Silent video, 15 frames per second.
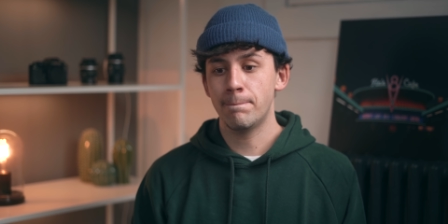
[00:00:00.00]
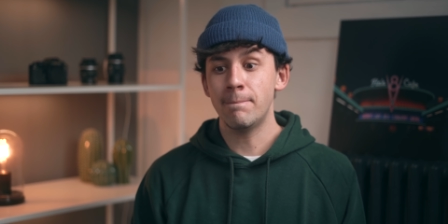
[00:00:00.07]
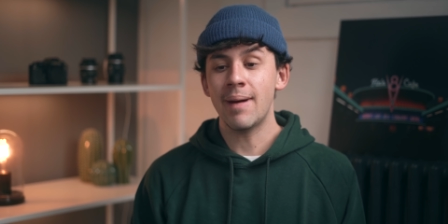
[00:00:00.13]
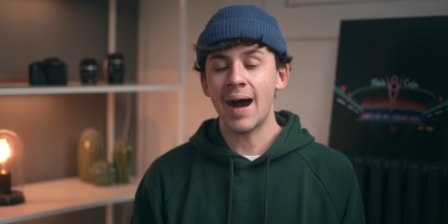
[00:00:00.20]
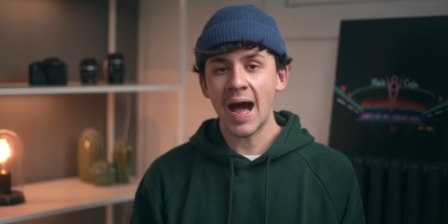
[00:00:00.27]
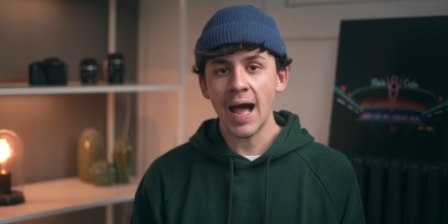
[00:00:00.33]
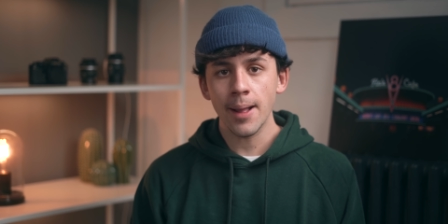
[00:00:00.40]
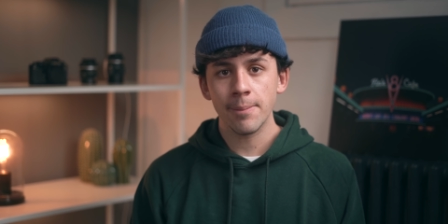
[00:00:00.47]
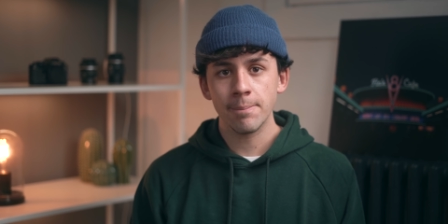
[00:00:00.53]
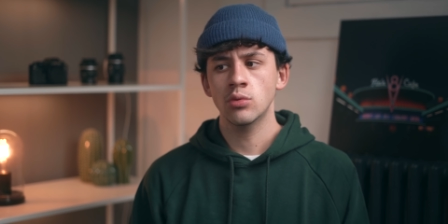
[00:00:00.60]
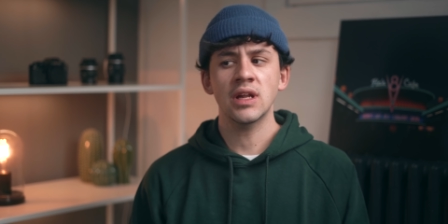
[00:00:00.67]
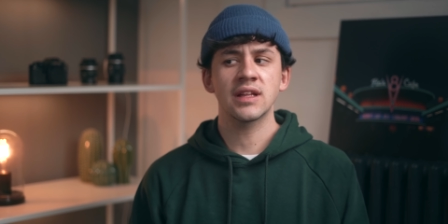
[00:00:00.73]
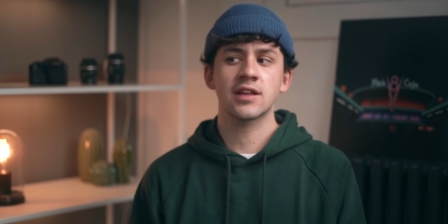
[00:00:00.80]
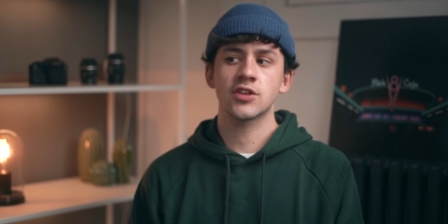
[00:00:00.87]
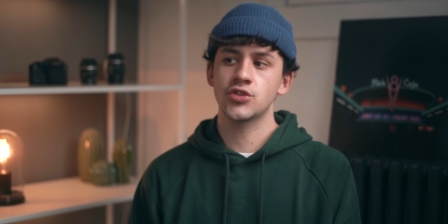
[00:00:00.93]
ma
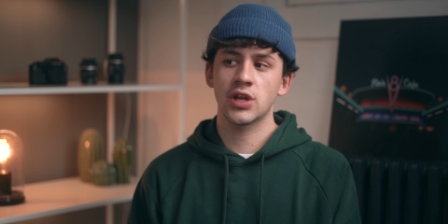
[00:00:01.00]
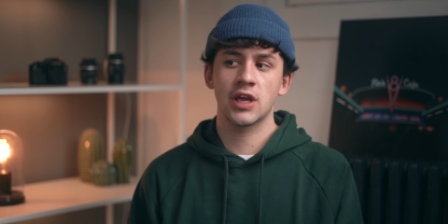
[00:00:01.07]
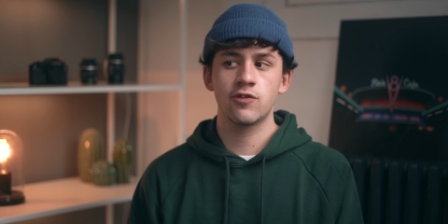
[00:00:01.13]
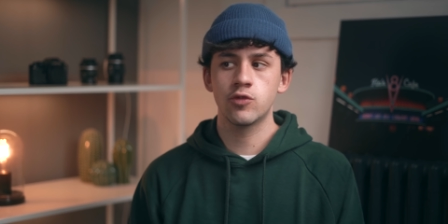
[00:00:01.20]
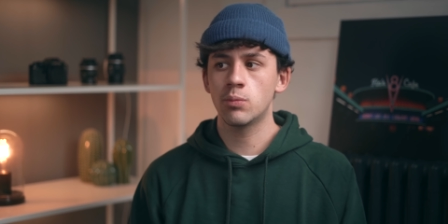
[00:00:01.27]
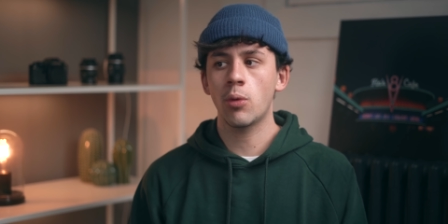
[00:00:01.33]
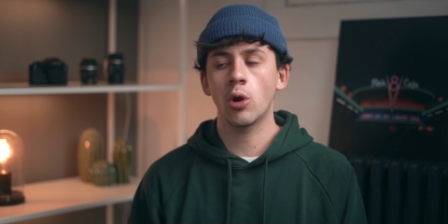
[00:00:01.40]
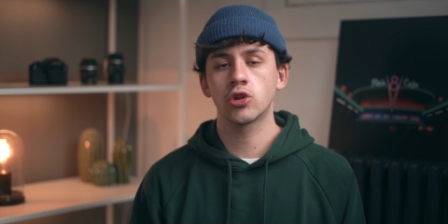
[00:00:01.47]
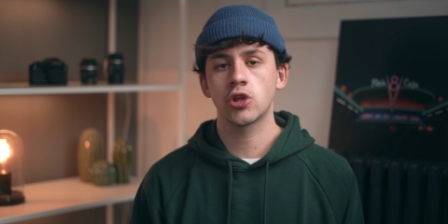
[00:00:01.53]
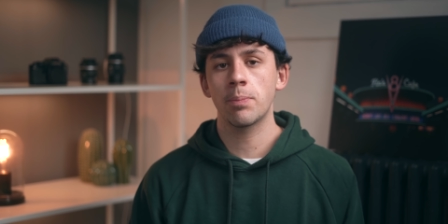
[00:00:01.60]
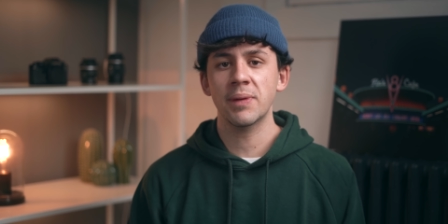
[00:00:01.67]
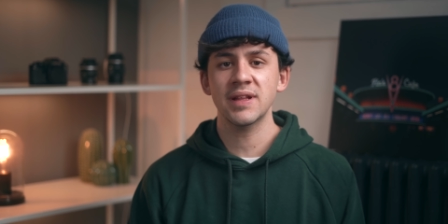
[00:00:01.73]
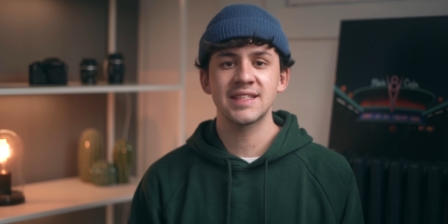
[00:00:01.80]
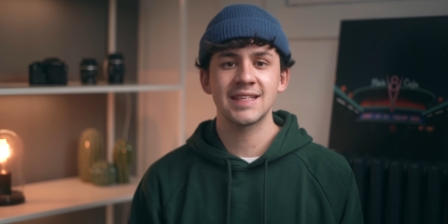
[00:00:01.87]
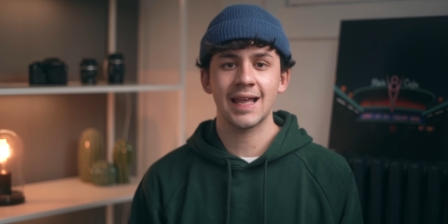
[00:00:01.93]
un'attrazione che fu molto
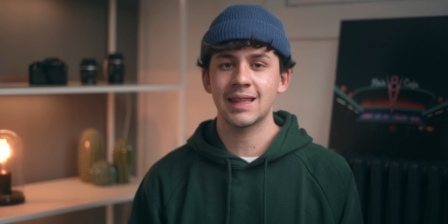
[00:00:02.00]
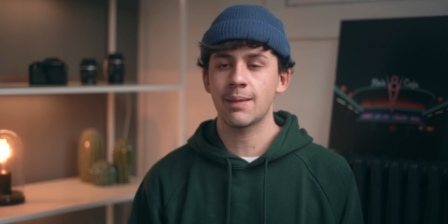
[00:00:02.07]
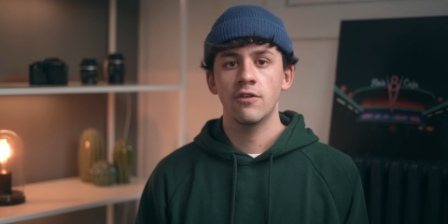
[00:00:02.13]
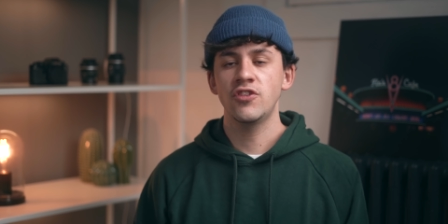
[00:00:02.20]
apprezzata